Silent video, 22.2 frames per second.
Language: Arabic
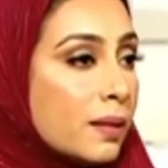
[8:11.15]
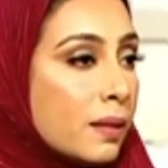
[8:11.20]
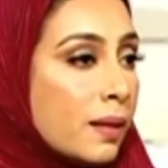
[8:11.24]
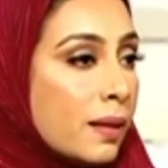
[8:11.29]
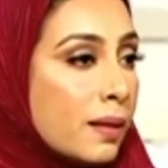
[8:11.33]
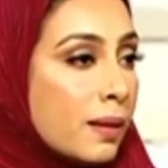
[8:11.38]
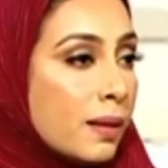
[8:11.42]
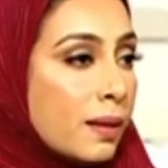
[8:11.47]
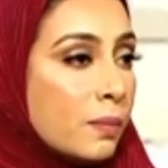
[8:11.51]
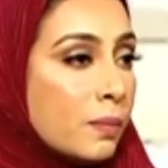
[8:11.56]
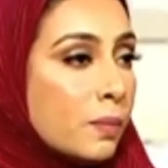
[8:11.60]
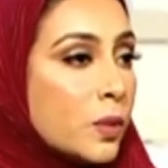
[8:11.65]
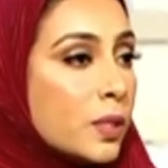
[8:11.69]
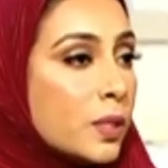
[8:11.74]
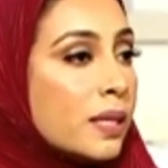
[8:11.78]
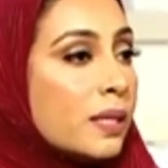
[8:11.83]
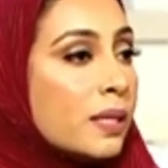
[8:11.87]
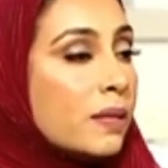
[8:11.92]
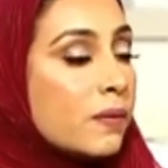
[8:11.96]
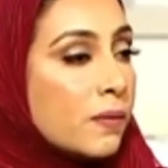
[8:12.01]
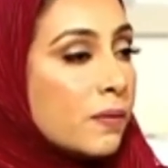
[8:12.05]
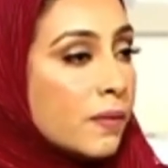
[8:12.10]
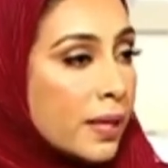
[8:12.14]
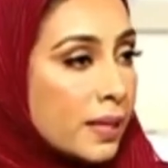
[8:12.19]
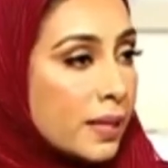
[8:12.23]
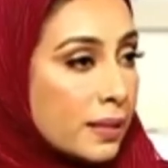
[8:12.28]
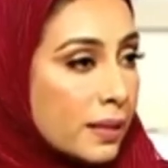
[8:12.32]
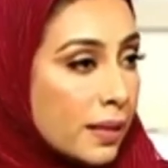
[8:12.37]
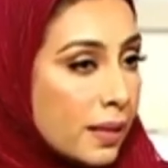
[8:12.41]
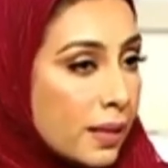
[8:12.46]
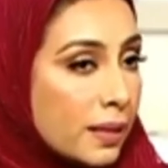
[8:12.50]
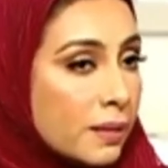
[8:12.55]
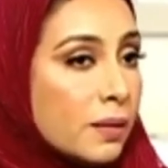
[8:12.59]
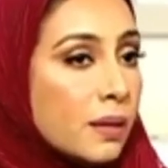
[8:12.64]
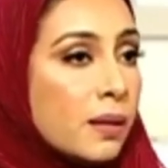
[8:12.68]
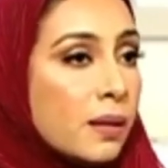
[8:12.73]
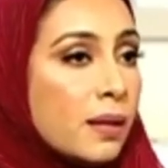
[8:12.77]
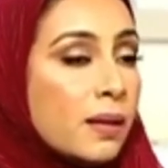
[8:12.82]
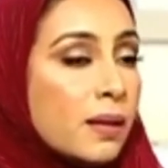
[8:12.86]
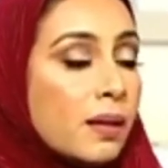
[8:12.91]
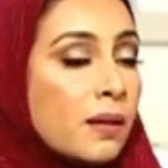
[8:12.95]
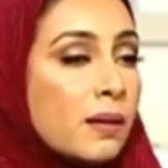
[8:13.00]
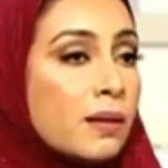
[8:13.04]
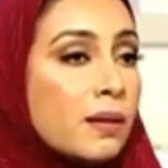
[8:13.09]
آه، المستهدفة فئتين
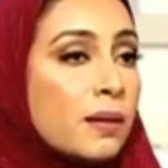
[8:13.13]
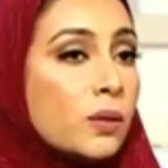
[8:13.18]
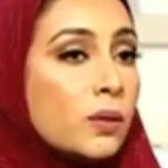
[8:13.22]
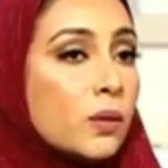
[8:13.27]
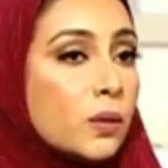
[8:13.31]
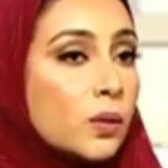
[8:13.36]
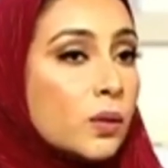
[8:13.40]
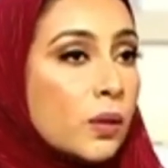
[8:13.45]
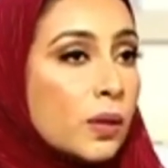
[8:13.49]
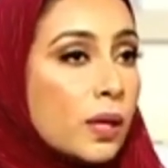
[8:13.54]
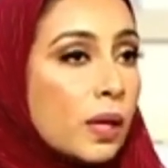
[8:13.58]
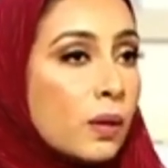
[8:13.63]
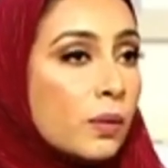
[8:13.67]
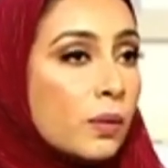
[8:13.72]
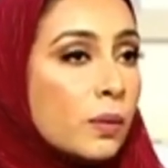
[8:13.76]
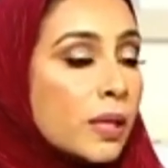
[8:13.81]
للدكتوراه